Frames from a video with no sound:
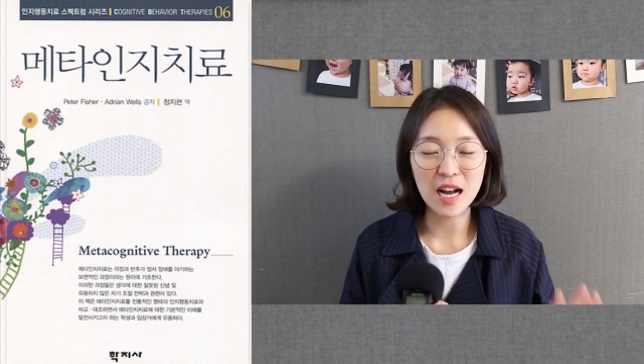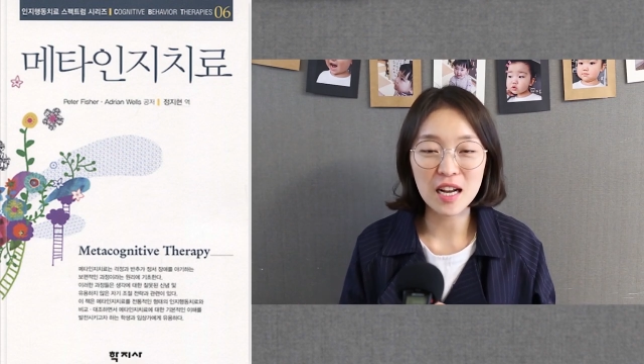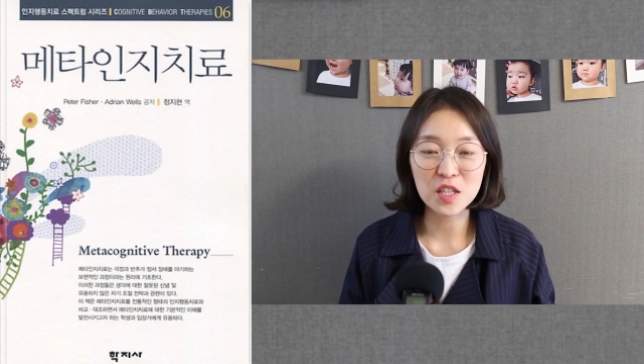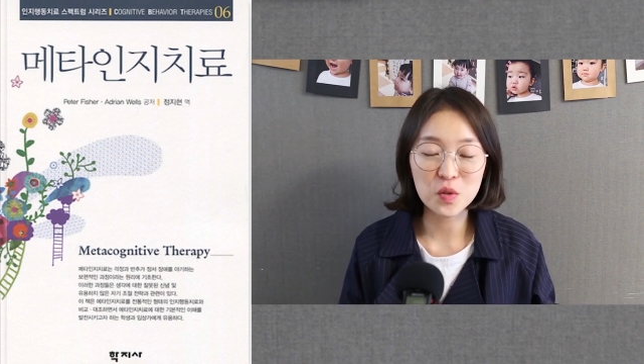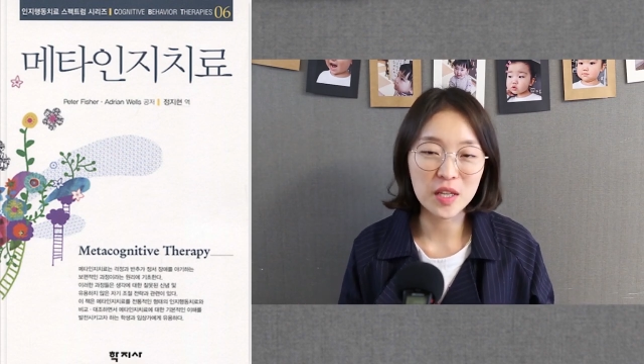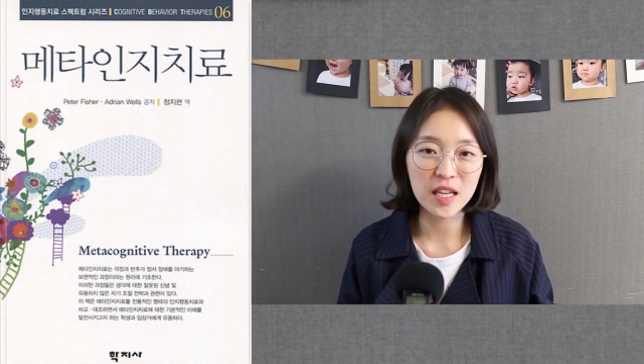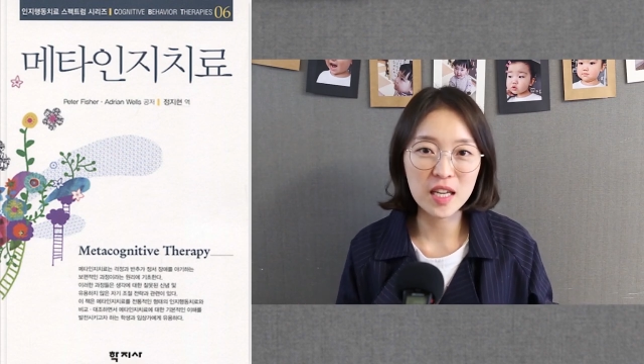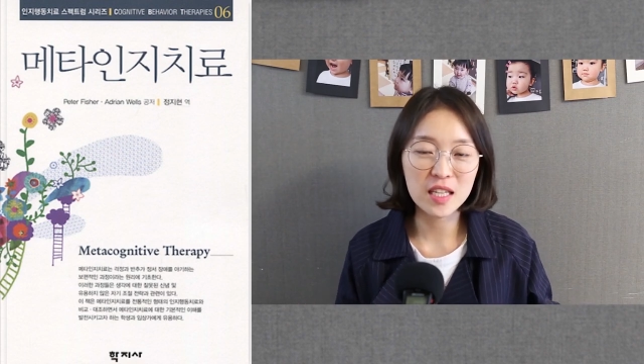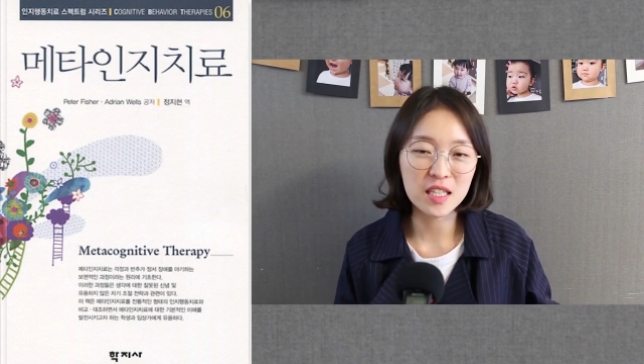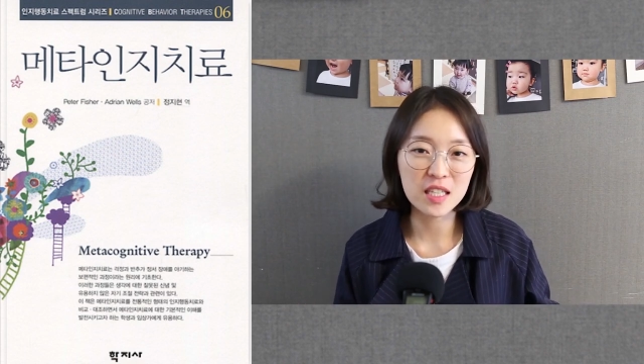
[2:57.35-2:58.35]
아까
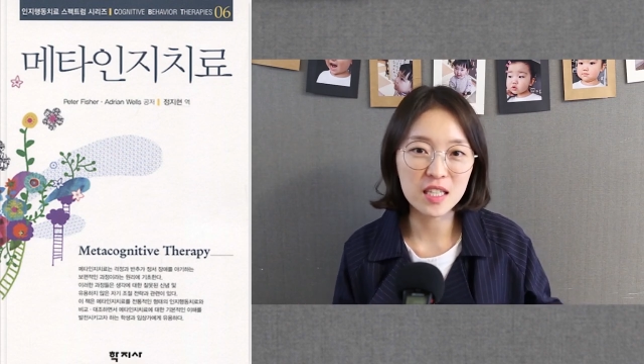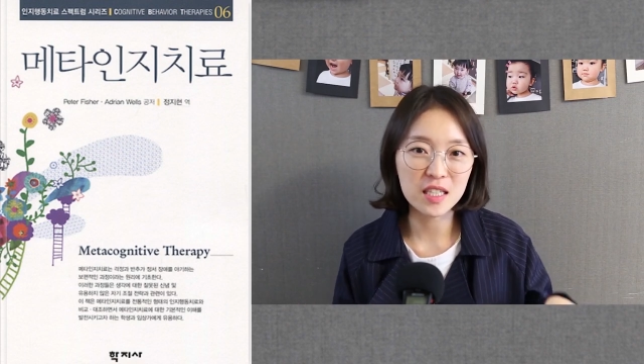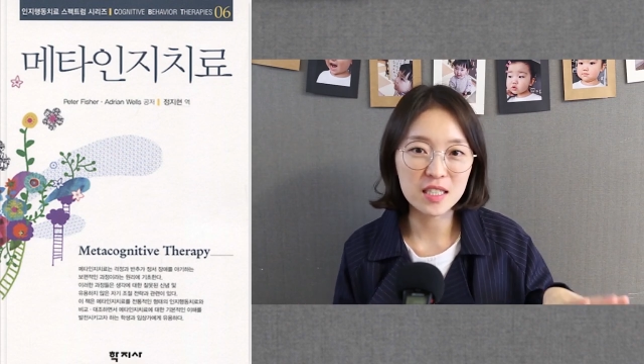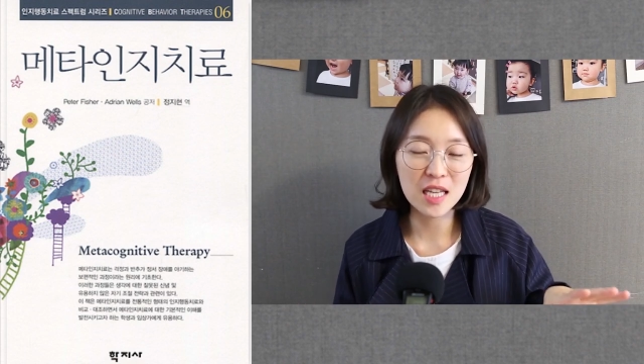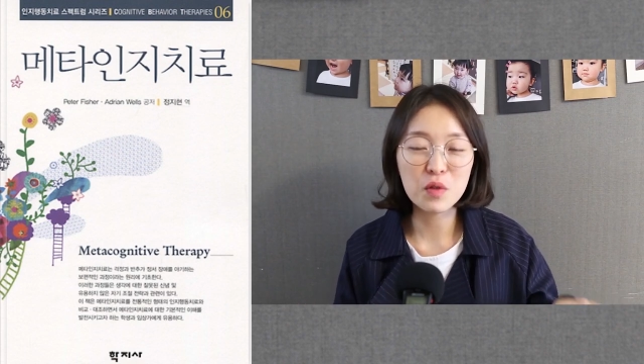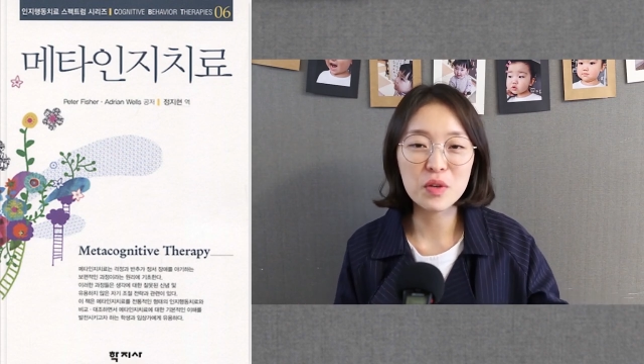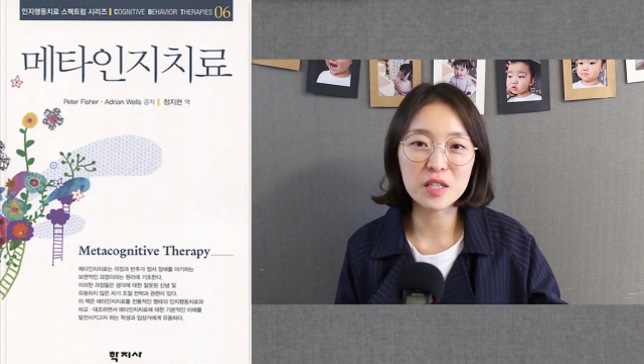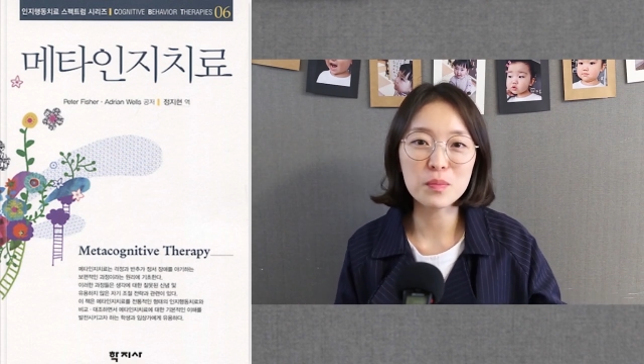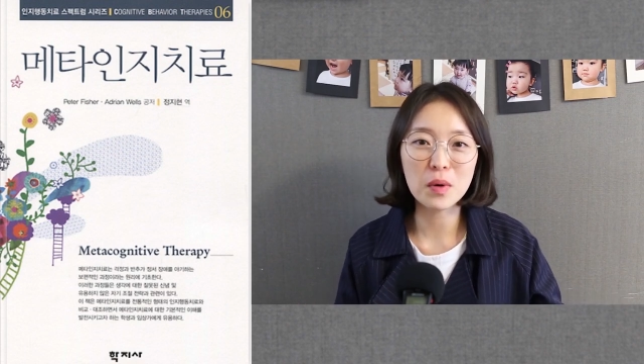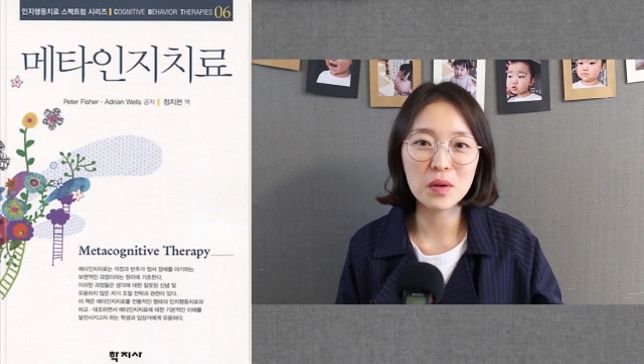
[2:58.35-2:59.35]
전에 이
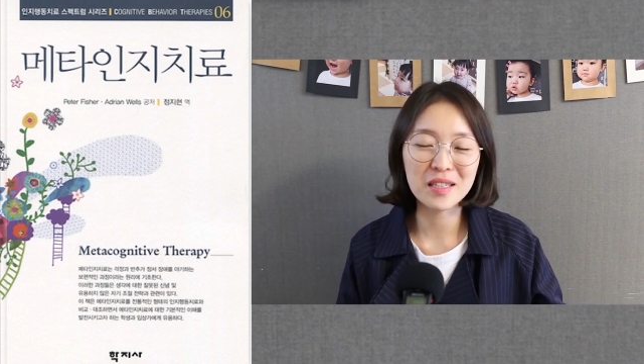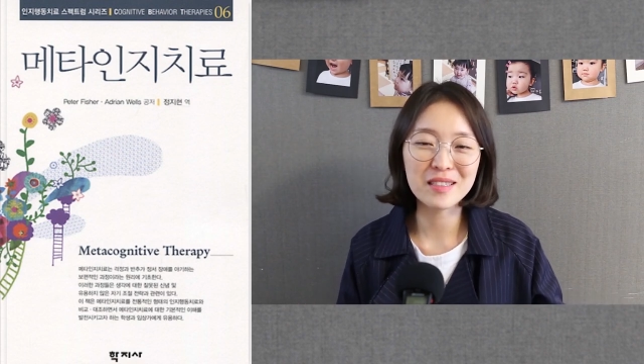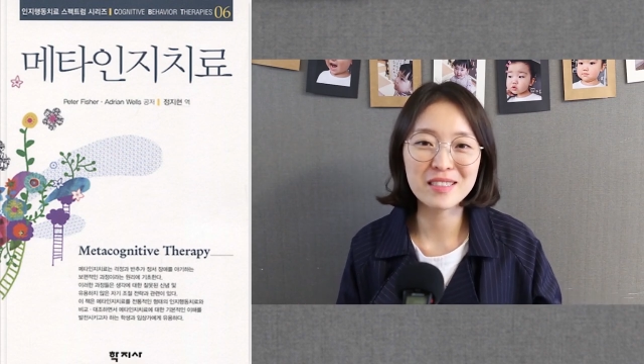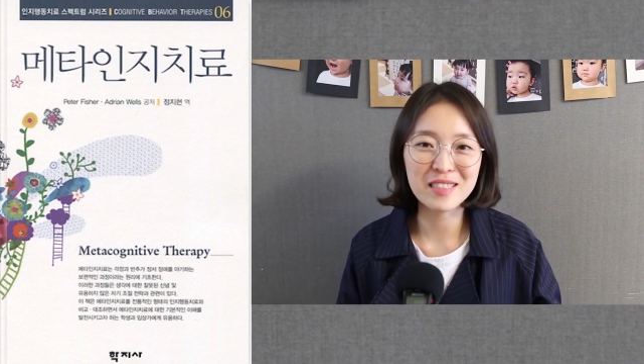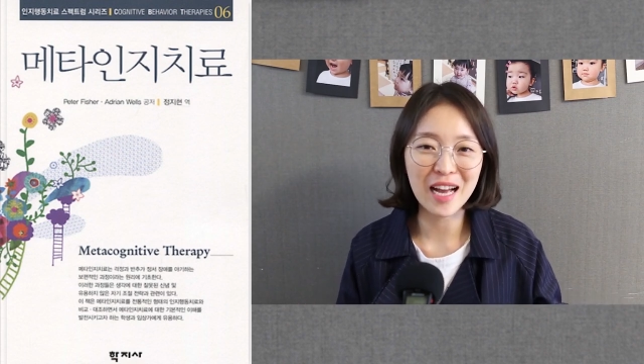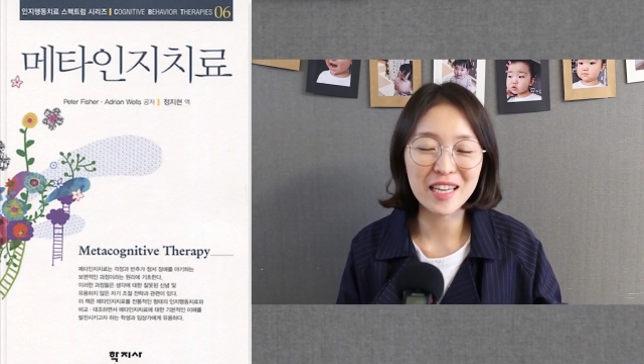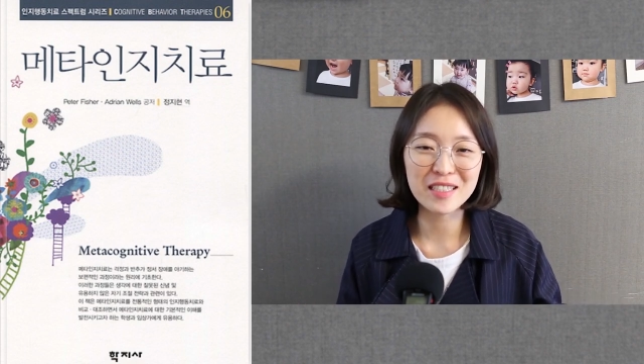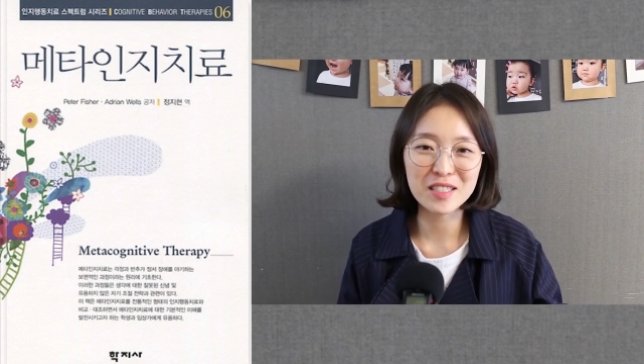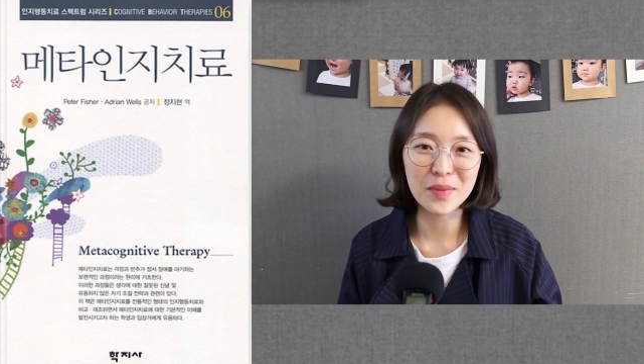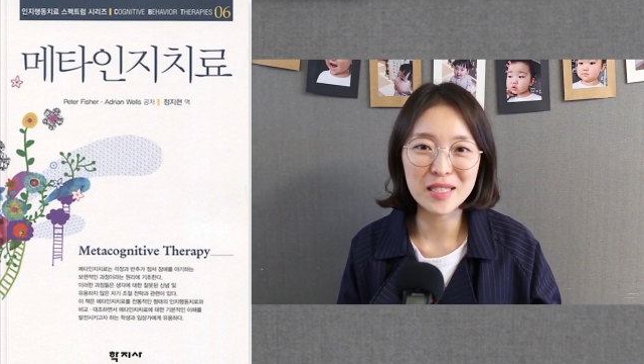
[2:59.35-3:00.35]
상위 1%
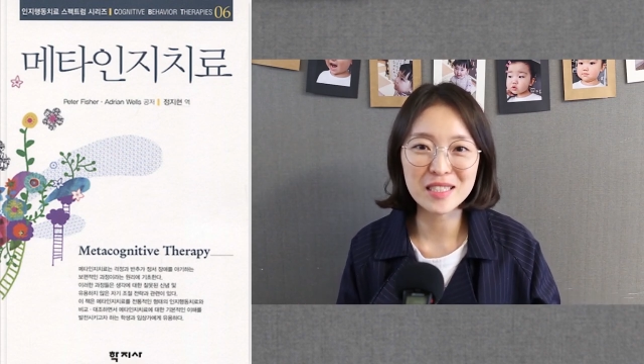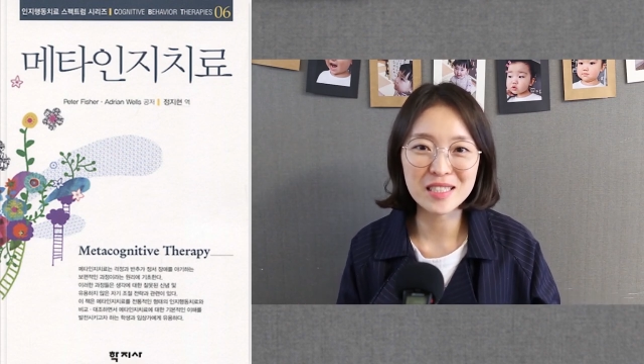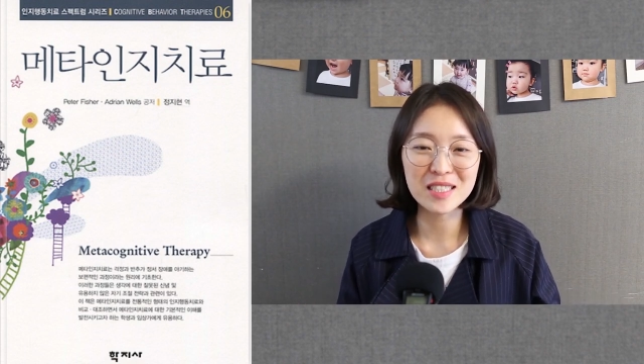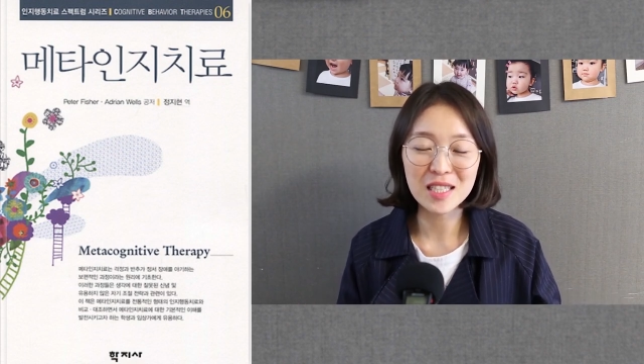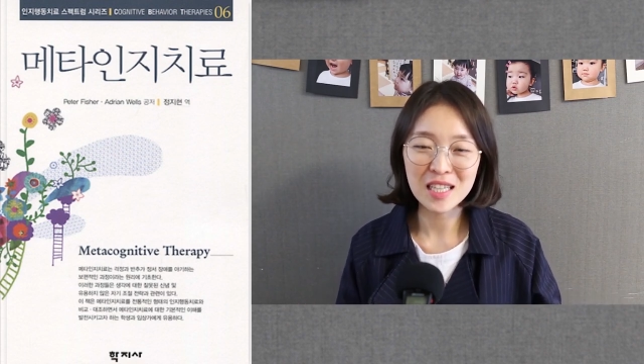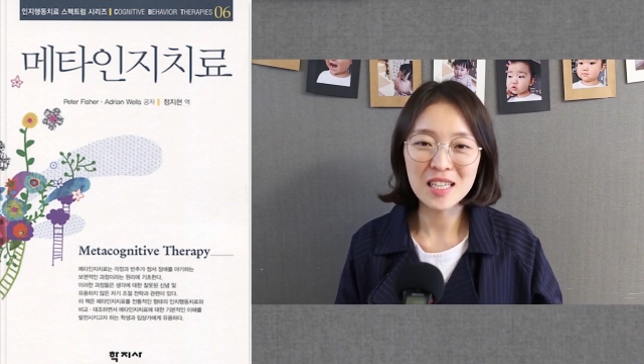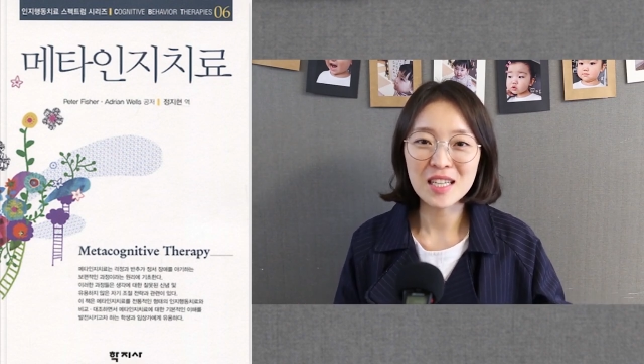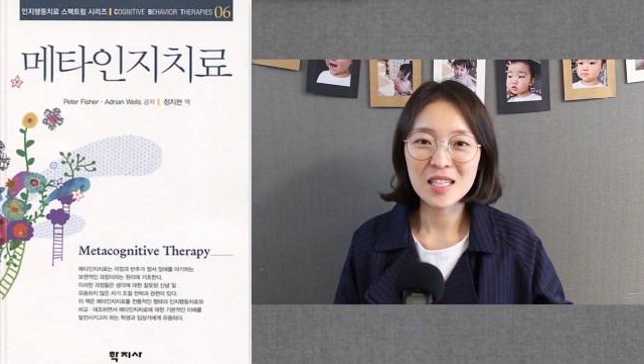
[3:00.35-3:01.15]
아이들을 만드는